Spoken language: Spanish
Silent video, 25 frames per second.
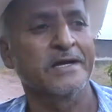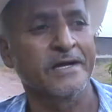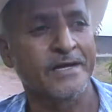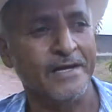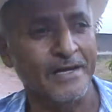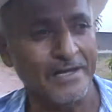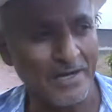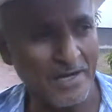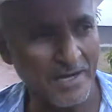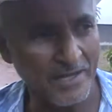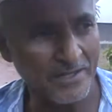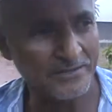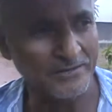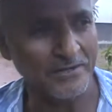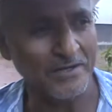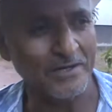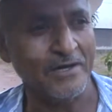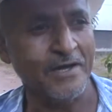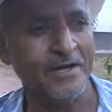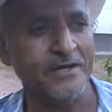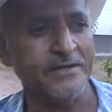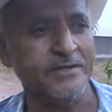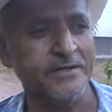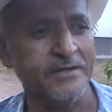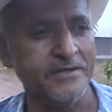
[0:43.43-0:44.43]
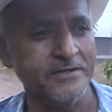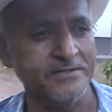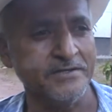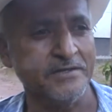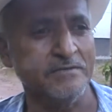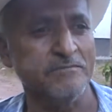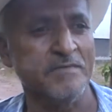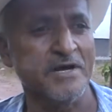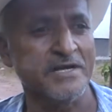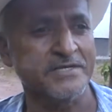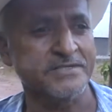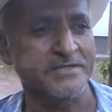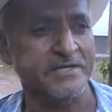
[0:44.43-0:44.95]
grande la crisis,
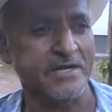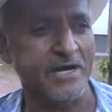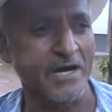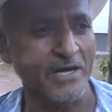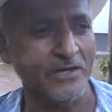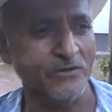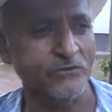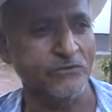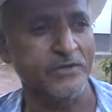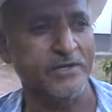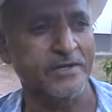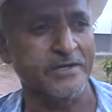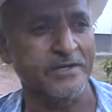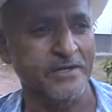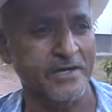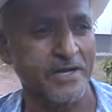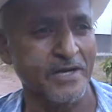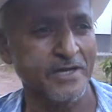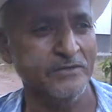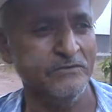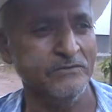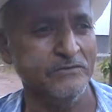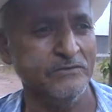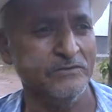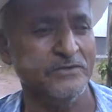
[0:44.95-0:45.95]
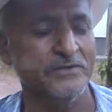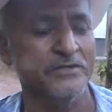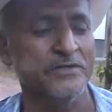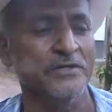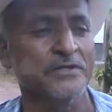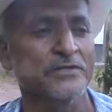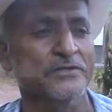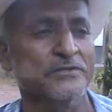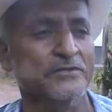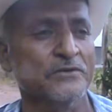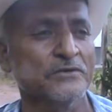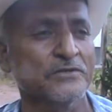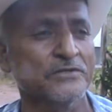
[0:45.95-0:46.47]
más caro el grano y
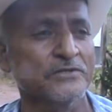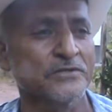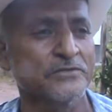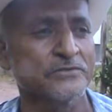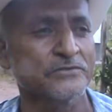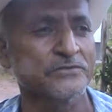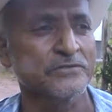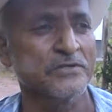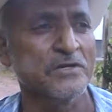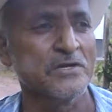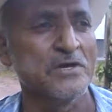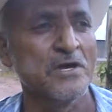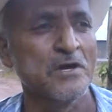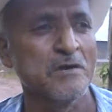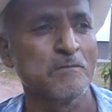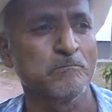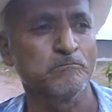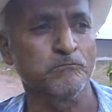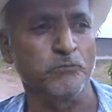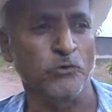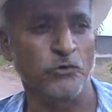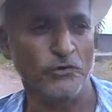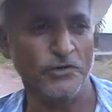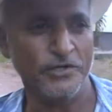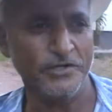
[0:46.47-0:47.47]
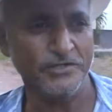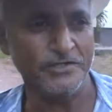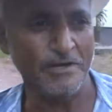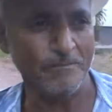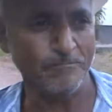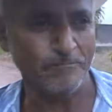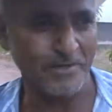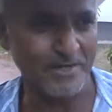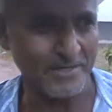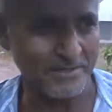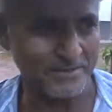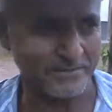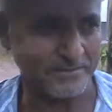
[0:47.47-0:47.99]
entonces por esa
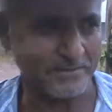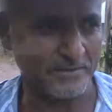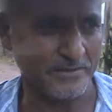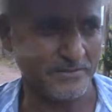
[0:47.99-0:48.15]
parte